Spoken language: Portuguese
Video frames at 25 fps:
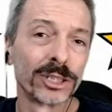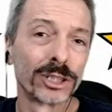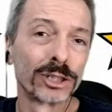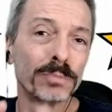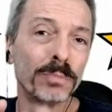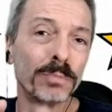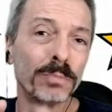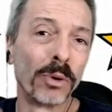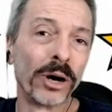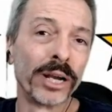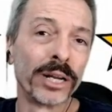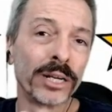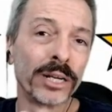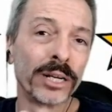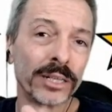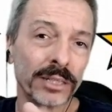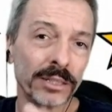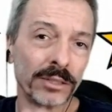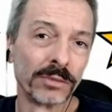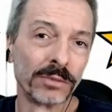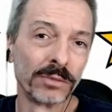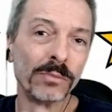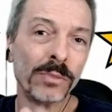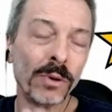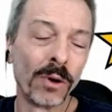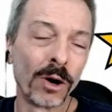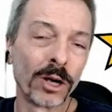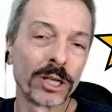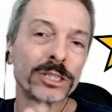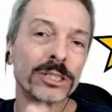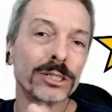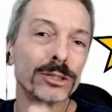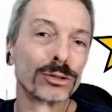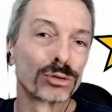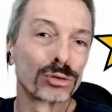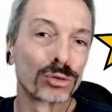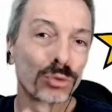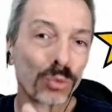de spoiler. Não
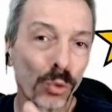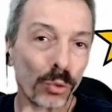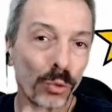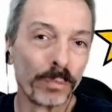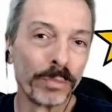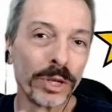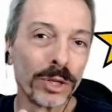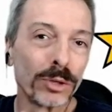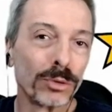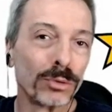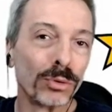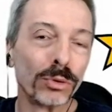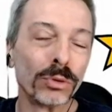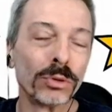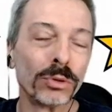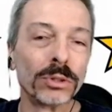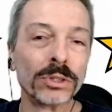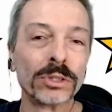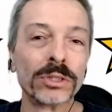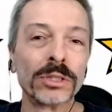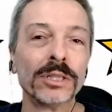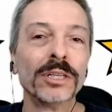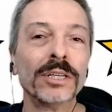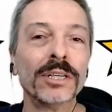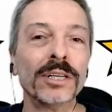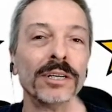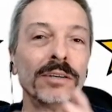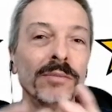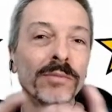mostre Scooby-Doo,